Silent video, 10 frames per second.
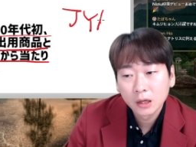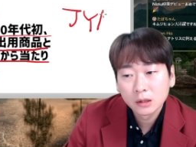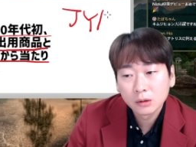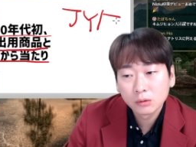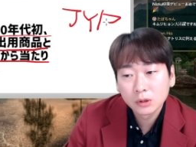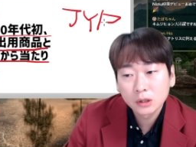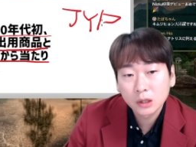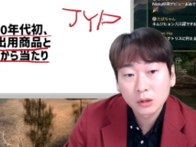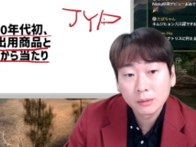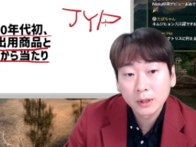日本に行っ
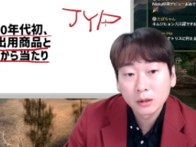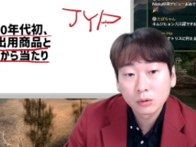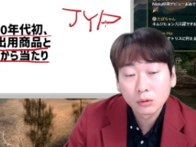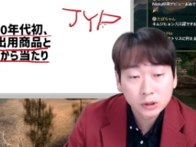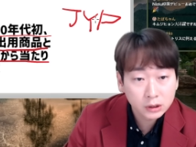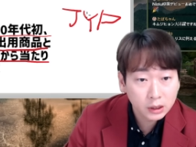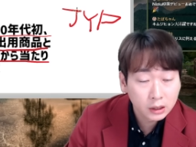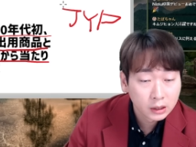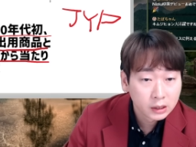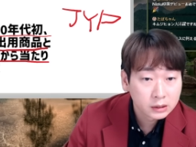たイベントをし
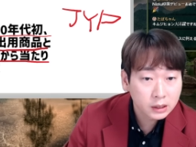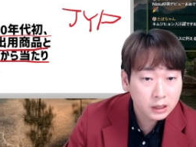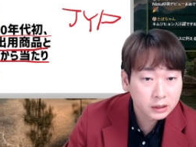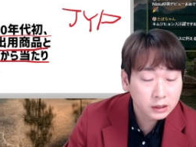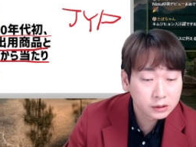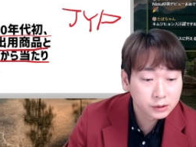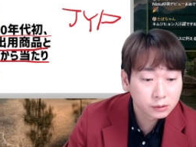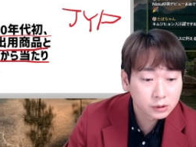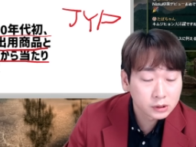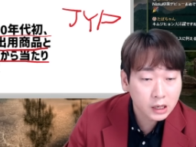て、世界で通用
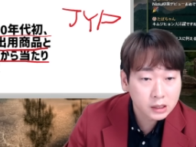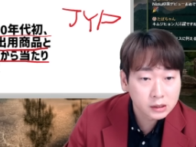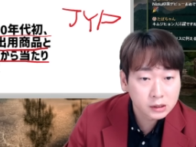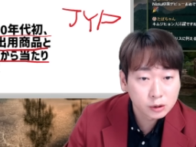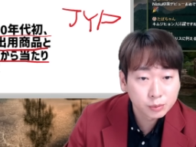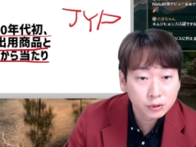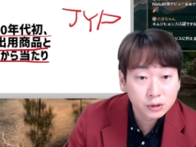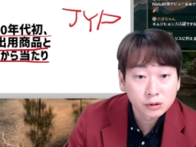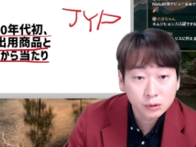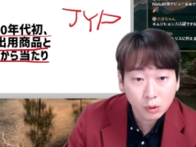するガールズグループを
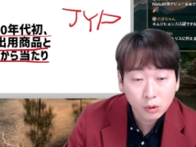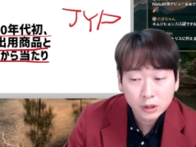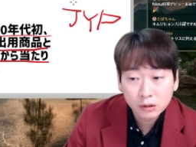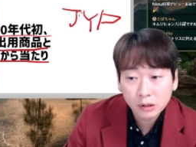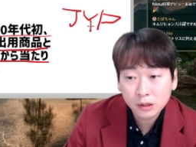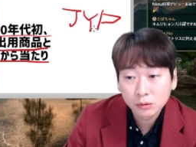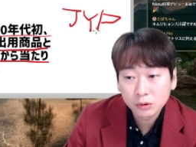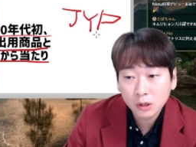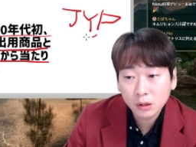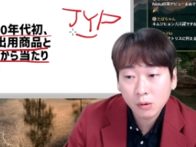作るという話を
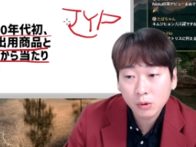して、で、